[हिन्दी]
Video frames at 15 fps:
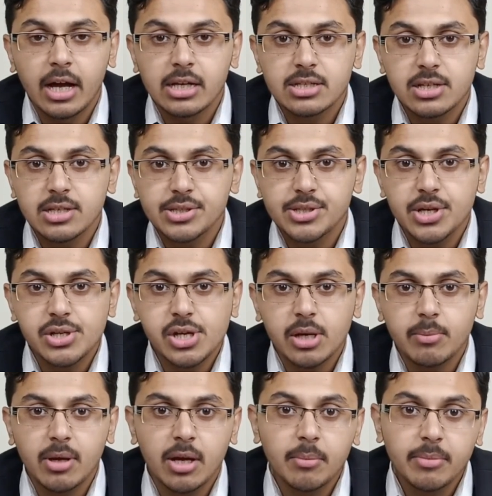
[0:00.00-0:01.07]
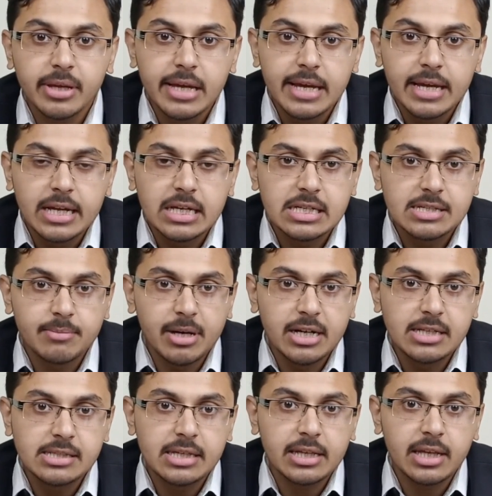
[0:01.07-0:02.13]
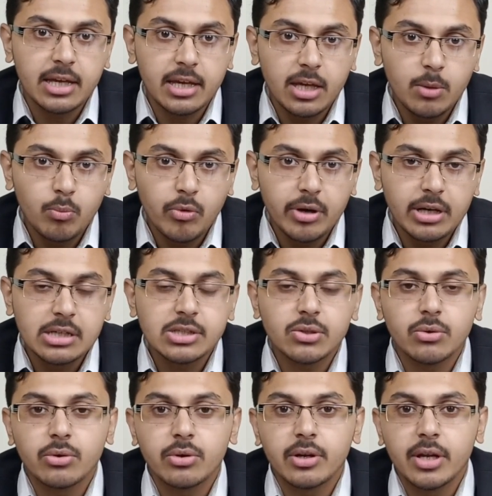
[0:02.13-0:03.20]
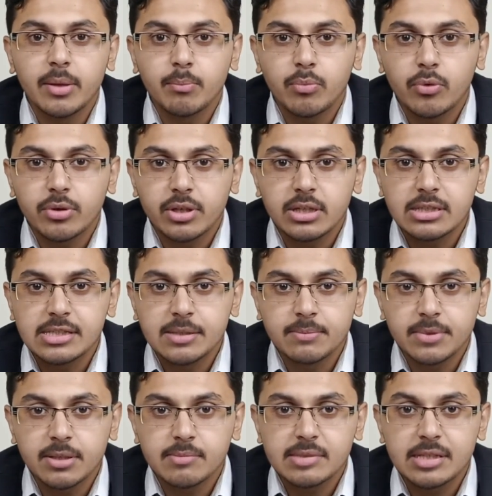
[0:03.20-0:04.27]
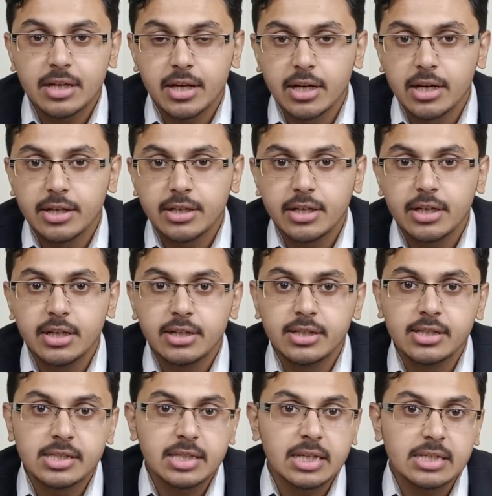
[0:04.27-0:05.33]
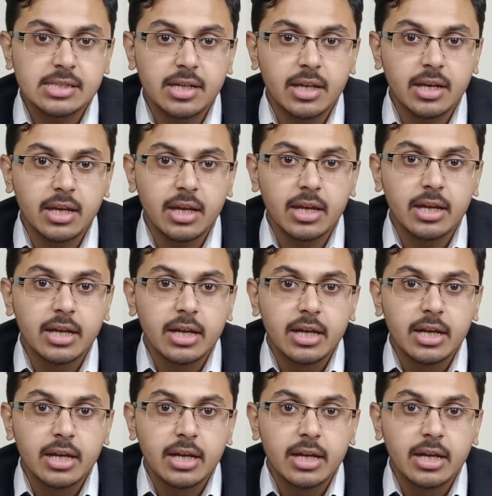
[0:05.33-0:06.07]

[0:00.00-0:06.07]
आज के सेशन में हम इस मेडिसिन की की पॉइंट्स और इम्पोर्टेंट सिम्टम्स के रिलेटेड ही डिस्कस करेंगे